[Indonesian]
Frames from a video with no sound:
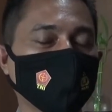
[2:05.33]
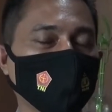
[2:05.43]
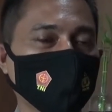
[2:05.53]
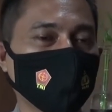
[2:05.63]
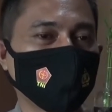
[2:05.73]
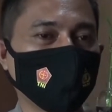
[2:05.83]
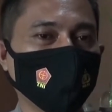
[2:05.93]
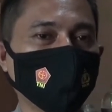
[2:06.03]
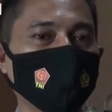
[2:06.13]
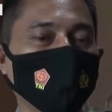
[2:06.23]
kaki
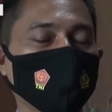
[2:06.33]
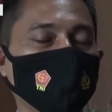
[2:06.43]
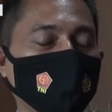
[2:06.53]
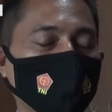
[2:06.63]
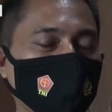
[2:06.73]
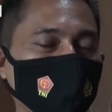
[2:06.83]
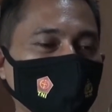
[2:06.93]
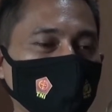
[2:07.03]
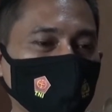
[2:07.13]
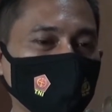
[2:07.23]
itu dari arah
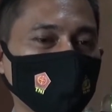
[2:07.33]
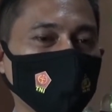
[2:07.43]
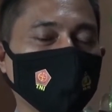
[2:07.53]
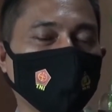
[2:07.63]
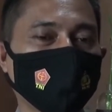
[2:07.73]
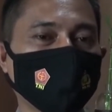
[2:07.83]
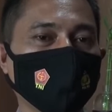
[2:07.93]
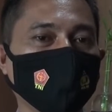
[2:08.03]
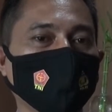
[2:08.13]
utara ke selatan